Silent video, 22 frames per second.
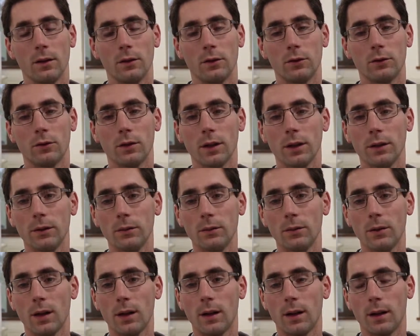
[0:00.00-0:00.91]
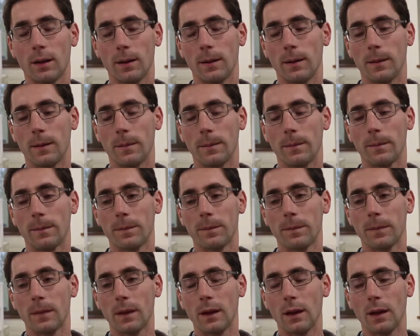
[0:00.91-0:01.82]
Je résous un,
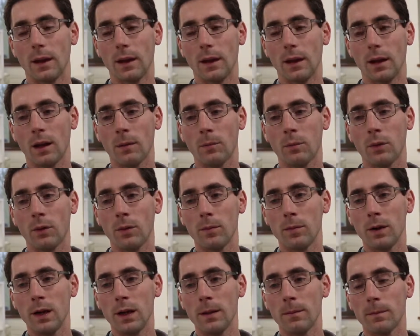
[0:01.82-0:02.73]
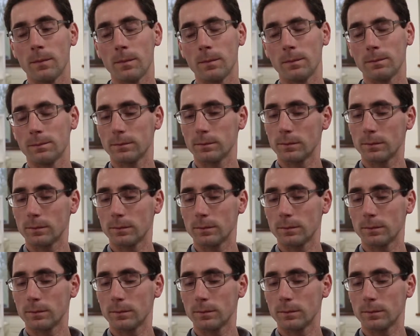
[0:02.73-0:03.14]
un problème.